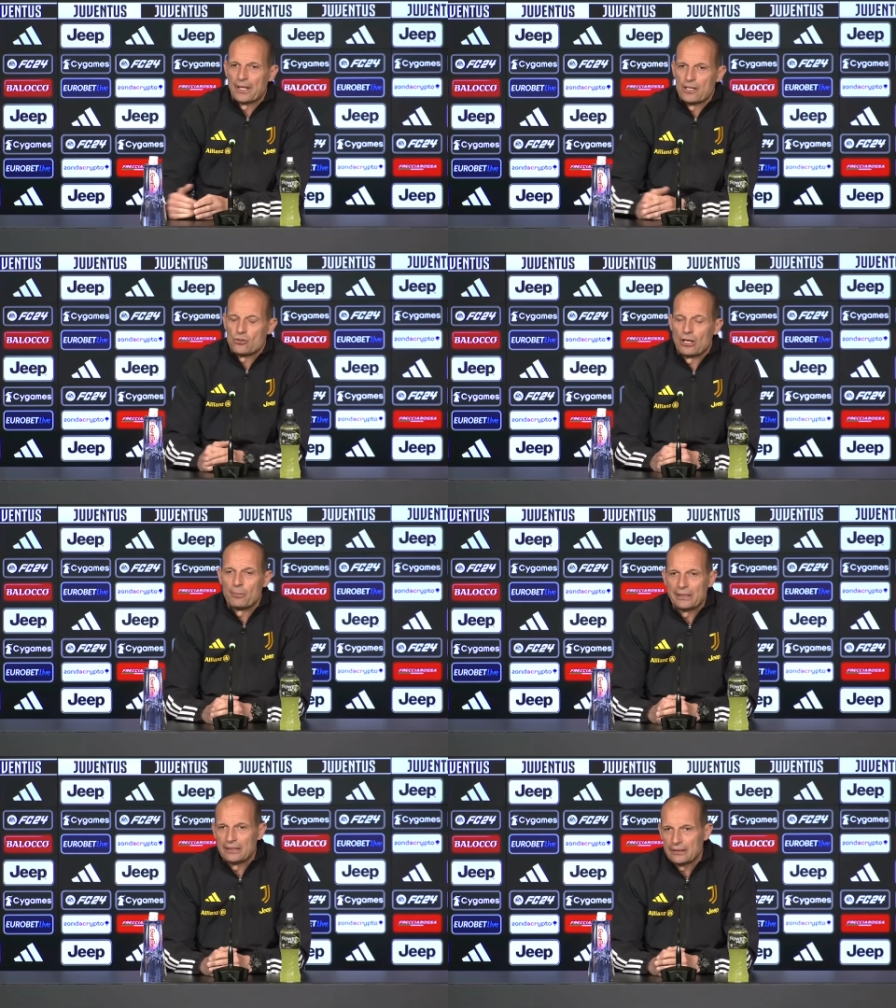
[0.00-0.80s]
e
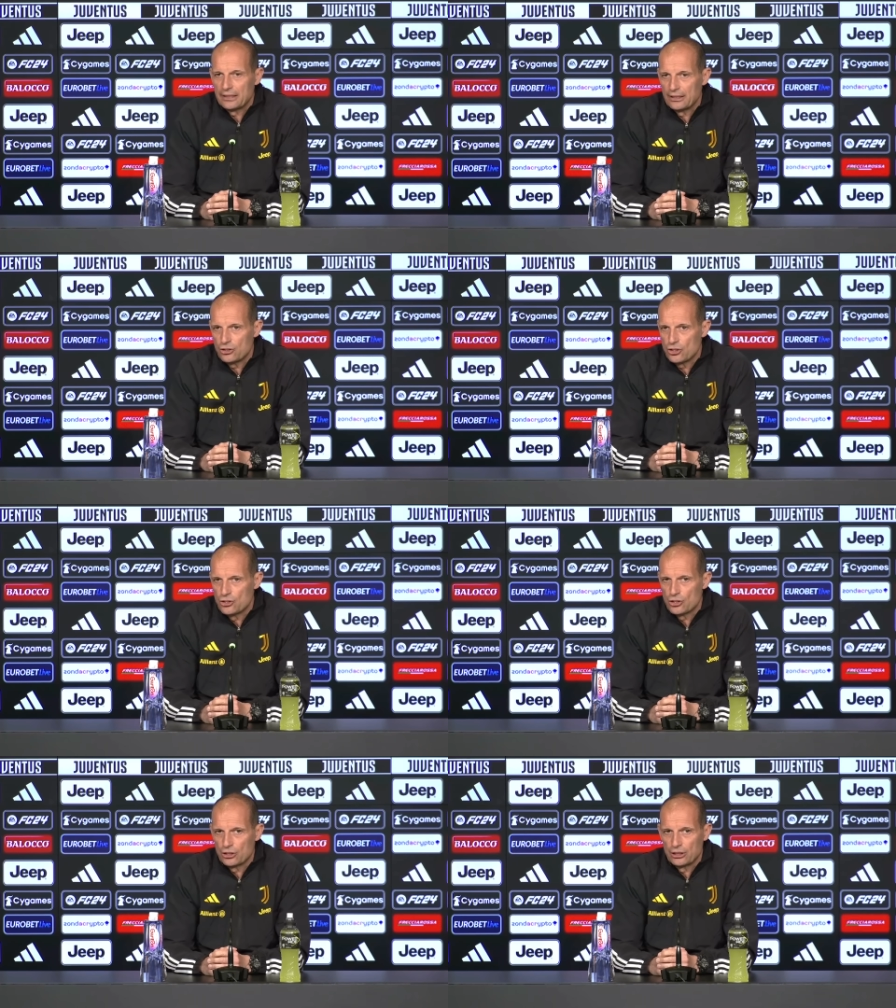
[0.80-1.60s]
solamente i 13 il
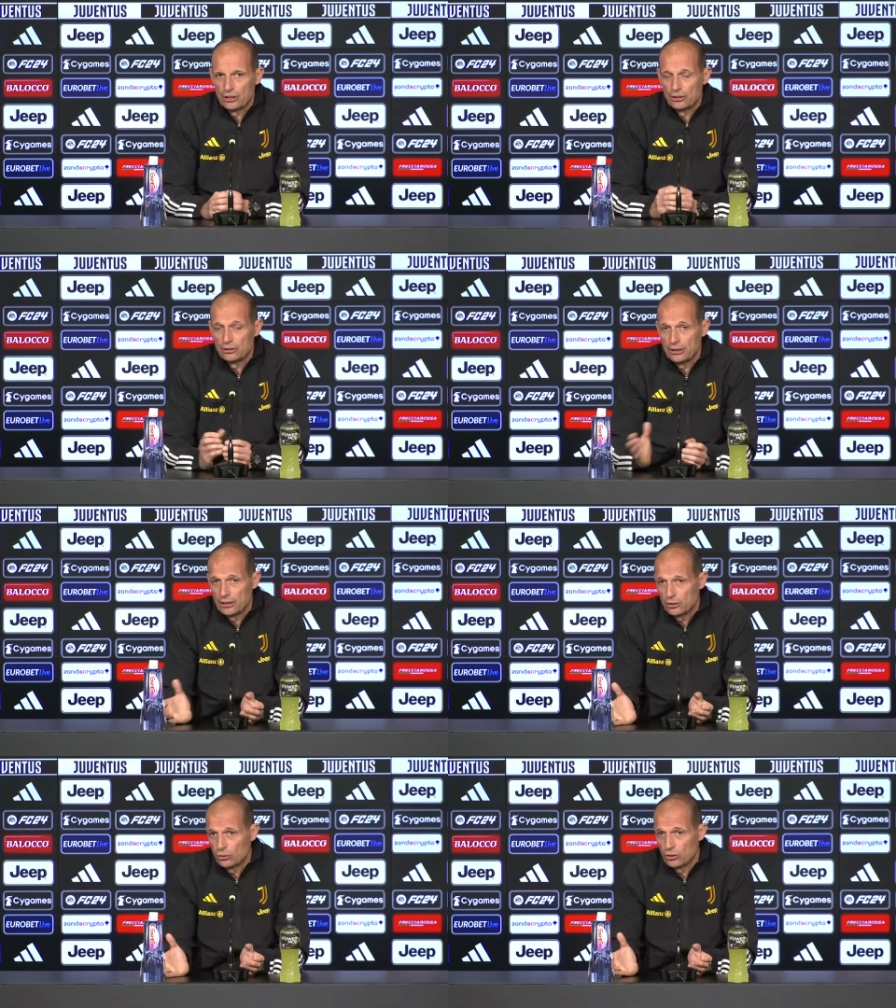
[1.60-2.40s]
girone di
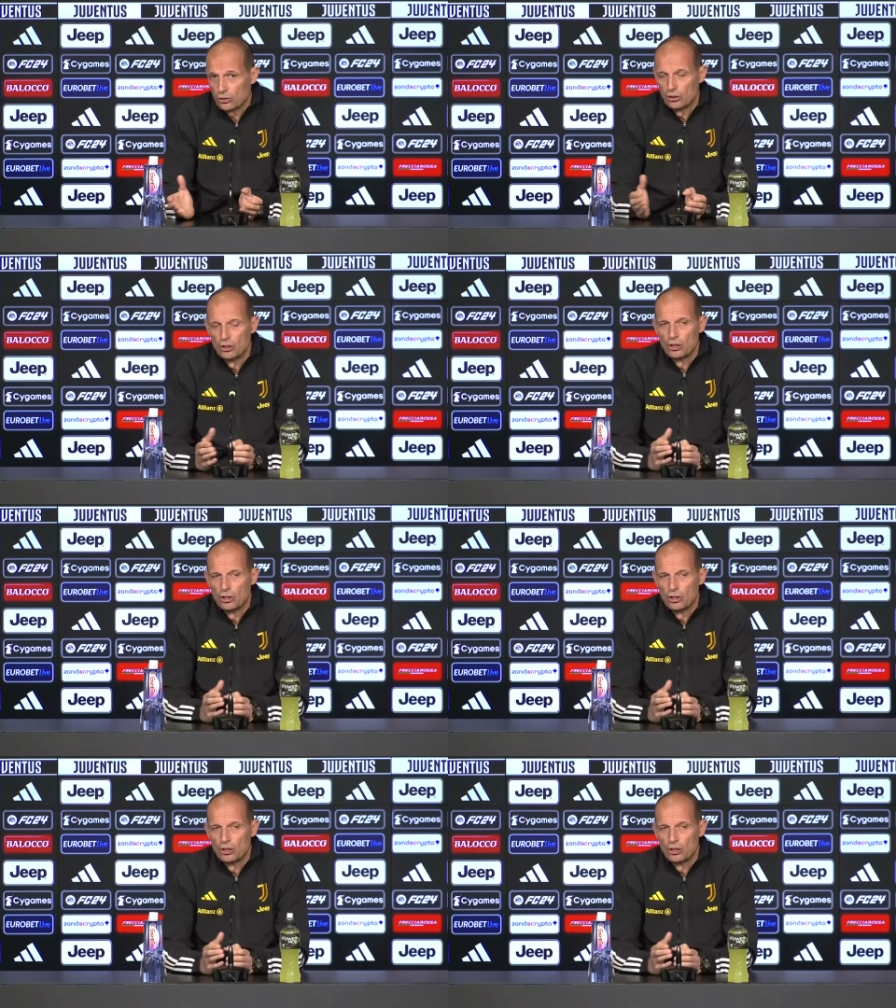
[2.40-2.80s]
ritorno,